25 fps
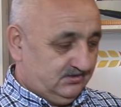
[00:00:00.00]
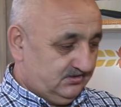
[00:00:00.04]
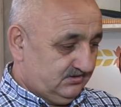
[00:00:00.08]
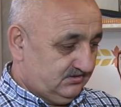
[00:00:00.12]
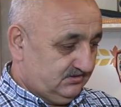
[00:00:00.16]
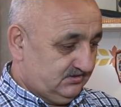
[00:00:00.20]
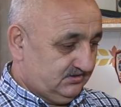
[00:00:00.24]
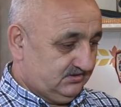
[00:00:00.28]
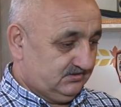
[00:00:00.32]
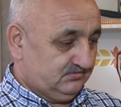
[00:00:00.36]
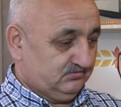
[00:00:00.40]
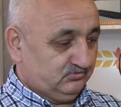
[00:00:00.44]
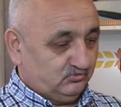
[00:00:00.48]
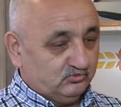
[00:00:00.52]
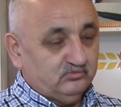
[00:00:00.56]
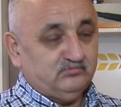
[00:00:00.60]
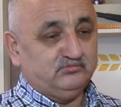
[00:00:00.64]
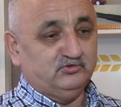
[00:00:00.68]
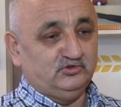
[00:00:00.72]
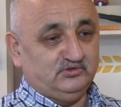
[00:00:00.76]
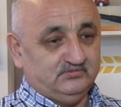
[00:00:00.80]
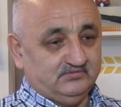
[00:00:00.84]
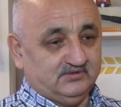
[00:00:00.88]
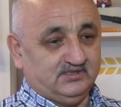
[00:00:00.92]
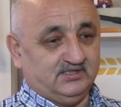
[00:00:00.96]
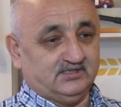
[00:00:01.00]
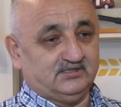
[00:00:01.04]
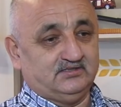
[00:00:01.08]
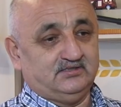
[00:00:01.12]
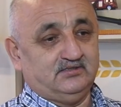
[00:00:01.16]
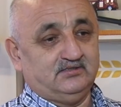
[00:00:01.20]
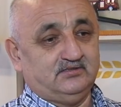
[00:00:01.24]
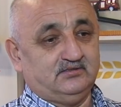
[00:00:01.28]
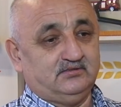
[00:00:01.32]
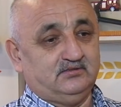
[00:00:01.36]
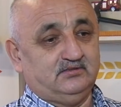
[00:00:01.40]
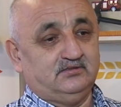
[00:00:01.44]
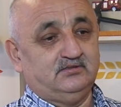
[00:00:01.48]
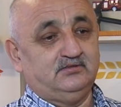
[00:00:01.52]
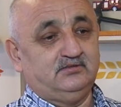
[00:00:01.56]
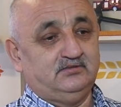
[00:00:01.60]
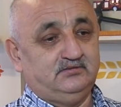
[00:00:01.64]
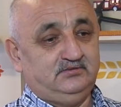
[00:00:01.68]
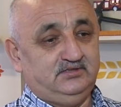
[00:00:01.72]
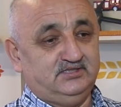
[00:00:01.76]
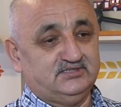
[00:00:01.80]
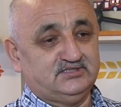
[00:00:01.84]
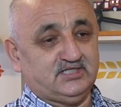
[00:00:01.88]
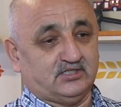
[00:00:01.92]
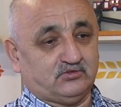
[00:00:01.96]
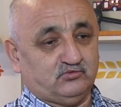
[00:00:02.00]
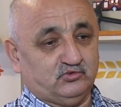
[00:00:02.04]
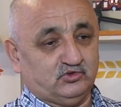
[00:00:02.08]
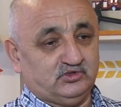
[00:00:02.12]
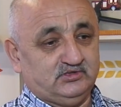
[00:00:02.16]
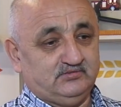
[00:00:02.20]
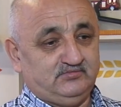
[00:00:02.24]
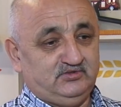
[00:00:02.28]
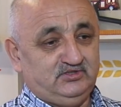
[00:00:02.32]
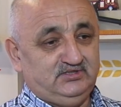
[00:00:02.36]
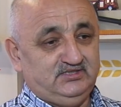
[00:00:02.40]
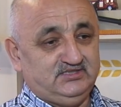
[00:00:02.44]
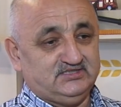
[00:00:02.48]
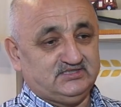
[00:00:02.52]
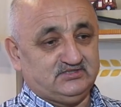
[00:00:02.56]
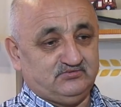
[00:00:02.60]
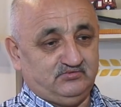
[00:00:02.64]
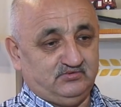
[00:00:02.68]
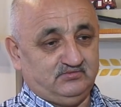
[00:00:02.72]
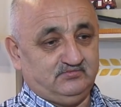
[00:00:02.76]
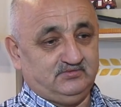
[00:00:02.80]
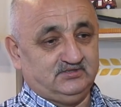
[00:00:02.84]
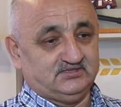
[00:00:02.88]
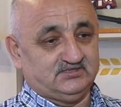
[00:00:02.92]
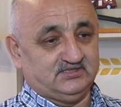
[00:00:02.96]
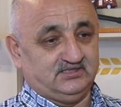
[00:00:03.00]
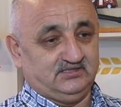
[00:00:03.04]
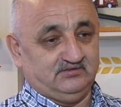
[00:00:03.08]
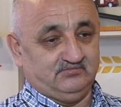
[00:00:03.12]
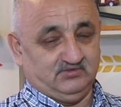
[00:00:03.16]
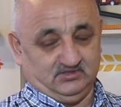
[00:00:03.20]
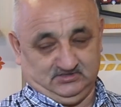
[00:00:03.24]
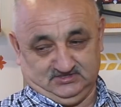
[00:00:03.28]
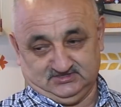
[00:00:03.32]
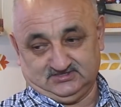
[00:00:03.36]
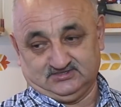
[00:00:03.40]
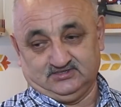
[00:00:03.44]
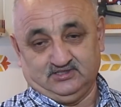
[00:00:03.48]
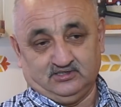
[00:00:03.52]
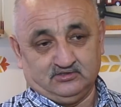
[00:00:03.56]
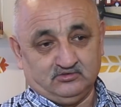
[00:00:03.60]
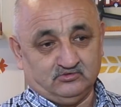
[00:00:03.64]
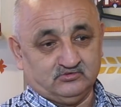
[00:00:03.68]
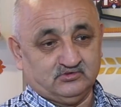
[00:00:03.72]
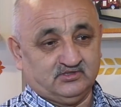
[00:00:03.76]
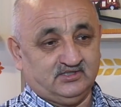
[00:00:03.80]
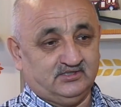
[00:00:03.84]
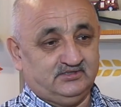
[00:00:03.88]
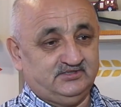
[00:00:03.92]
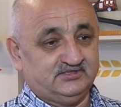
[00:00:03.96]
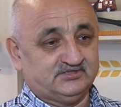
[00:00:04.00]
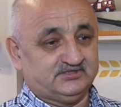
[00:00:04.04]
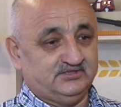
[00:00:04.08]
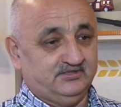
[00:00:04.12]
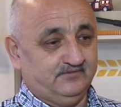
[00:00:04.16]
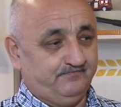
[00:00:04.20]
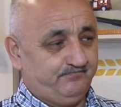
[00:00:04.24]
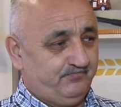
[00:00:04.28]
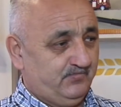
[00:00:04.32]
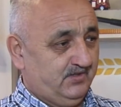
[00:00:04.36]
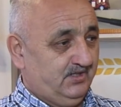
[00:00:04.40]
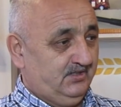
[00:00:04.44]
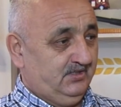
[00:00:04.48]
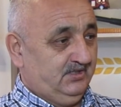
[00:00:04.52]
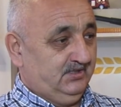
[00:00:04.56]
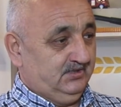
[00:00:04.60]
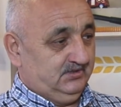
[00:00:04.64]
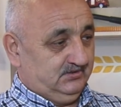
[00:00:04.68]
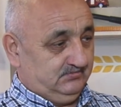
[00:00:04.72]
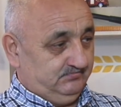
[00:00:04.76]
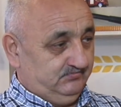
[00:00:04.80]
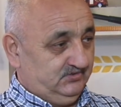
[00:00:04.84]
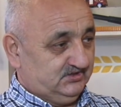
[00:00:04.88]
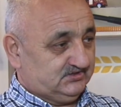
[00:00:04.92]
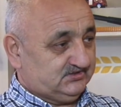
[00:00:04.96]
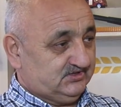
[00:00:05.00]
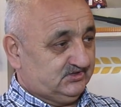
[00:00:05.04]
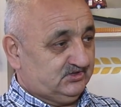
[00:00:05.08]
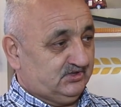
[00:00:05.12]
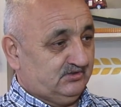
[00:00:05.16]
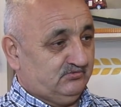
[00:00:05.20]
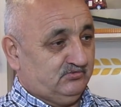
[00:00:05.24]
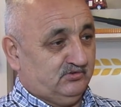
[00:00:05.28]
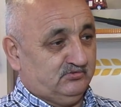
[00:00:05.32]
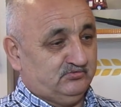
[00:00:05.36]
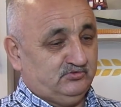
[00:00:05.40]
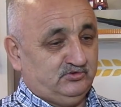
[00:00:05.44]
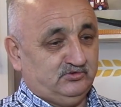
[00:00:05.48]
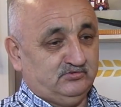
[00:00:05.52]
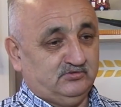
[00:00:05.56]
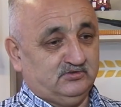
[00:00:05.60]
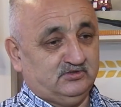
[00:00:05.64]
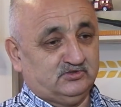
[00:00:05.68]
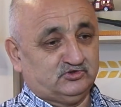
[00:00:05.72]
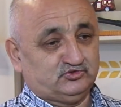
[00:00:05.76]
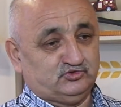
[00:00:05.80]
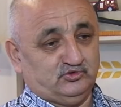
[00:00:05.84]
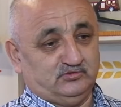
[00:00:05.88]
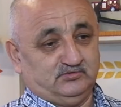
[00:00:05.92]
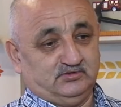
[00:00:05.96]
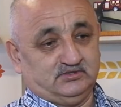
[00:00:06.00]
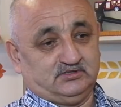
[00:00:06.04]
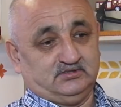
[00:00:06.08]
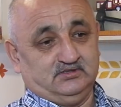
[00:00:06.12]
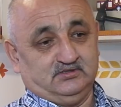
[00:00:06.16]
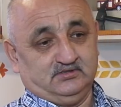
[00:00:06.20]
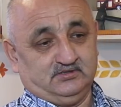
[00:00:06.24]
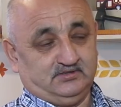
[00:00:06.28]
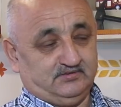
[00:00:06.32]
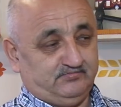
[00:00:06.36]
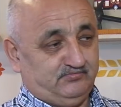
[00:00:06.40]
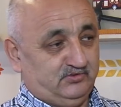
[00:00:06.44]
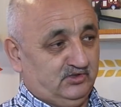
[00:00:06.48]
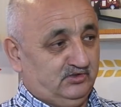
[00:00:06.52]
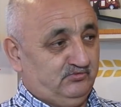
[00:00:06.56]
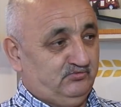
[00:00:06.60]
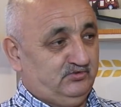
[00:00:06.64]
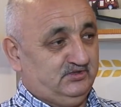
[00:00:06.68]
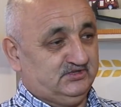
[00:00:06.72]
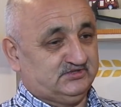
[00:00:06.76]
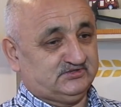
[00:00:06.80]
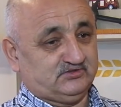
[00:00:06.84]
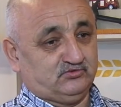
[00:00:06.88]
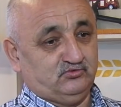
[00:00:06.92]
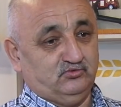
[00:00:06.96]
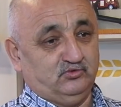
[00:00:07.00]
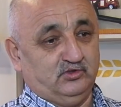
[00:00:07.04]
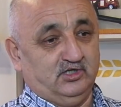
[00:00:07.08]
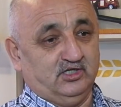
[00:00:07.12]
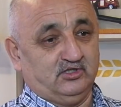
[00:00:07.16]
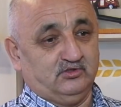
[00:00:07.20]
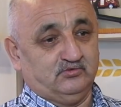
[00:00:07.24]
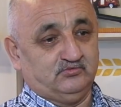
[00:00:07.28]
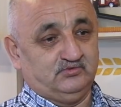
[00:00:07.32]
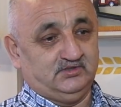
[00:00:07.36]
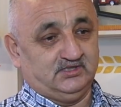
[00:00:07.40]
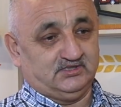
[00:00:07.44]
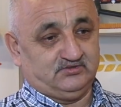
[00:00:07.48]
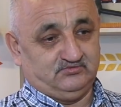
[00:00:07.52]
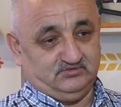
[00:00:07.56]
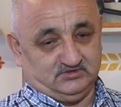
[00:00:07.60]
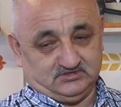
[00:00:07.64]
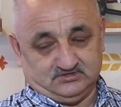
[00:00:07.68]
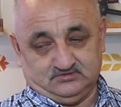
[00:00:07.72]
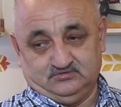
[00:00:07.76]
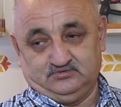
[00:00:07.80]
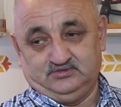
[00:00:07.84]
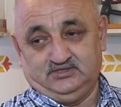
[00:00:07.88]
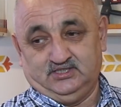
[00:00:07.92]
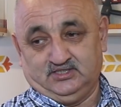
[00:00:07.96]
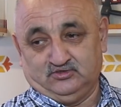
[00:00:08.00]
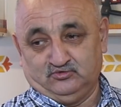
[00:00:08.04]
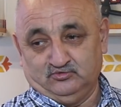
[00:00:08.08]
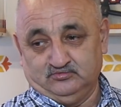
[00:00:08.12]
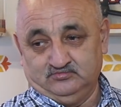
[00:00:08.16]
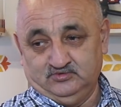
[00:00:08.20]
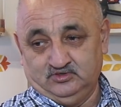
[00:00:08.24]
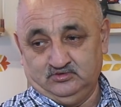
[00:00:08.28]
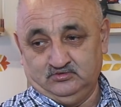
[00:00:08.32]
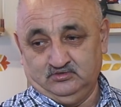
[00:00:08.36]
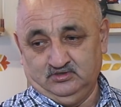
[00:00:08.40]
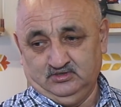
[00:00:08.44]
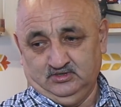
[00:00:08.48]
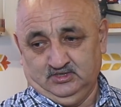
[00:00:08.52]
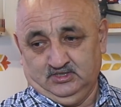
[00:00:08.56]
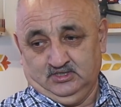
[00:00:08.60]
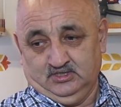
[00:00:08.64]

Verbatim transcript: э, ну, будем говорить, незаконными действиями занимаюсь. Знал он, конечно. Вместо того, его, чтобы это привлечь к уголовной ответственности, я думаю,